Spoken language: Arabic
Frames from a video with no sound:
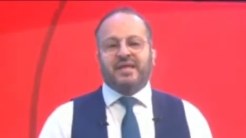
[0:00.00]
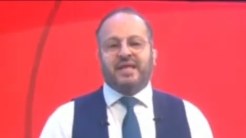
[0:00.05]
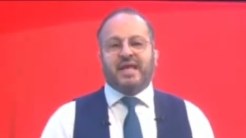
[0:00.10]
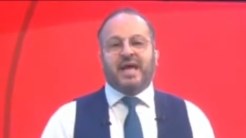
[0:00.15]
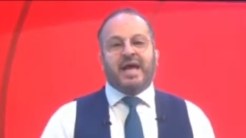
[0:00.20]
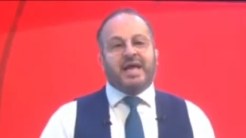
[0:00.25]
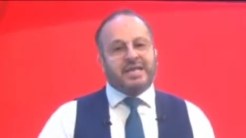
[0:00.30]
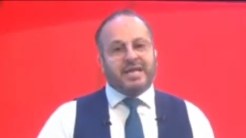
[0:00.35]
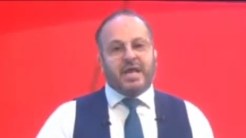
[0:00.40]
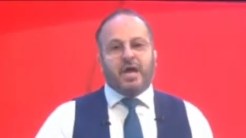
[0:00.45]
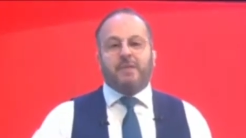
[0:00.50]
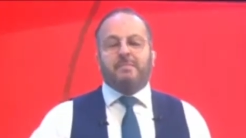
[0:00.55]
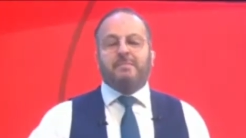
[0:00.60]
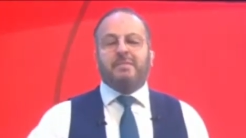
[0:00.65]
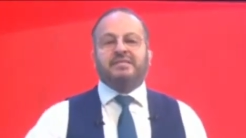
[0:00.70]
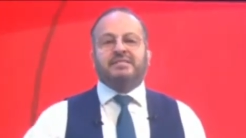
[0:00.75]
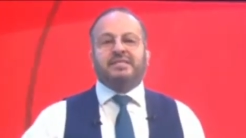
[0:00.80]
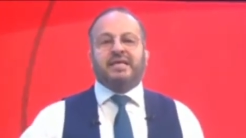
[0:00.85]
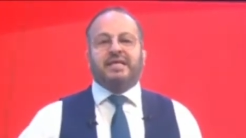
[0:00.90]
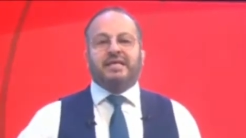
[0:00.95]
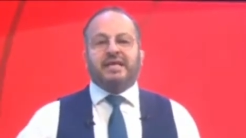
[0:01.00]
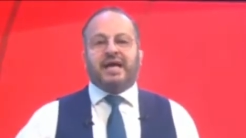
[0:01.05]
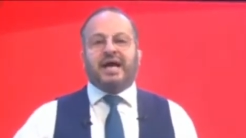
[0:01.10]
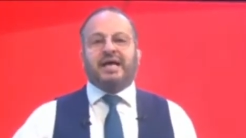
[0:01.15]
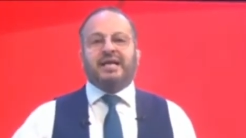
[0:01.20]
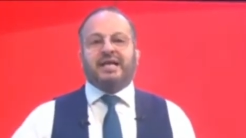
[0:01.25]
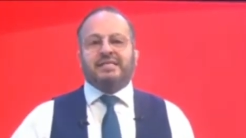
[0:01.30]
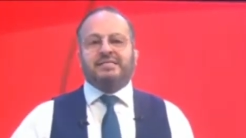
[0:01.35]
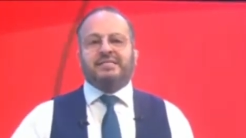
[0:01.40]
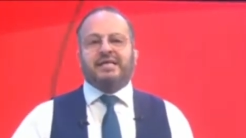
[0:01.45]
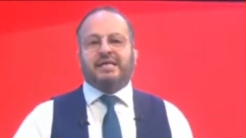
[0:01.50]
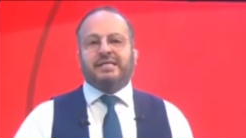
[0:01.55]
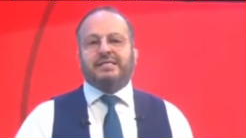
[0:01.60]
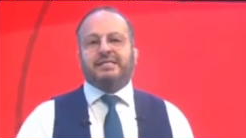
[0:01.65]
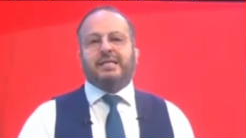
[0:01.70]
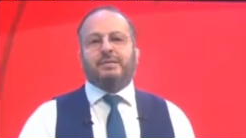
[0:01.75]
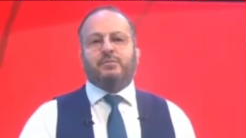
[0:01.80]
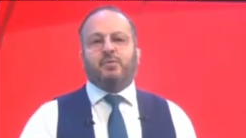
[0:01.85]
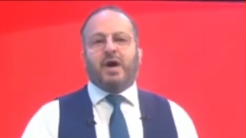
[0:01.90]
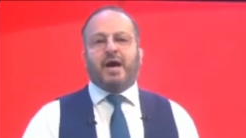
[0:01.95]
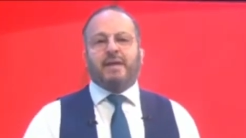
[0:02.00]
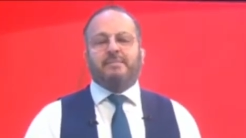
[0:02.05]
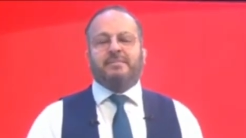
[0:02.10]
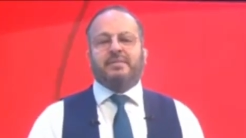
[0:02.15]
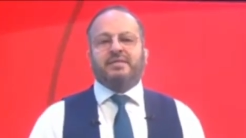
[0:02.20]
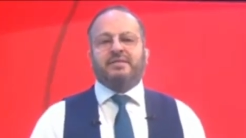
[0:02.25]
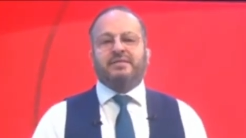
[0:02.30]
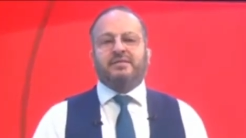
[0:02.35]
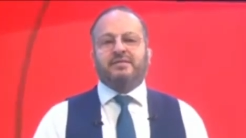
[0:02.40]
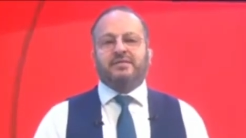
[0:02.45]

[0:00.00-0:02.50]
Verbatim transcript: اللهم صل على سيدنا محمد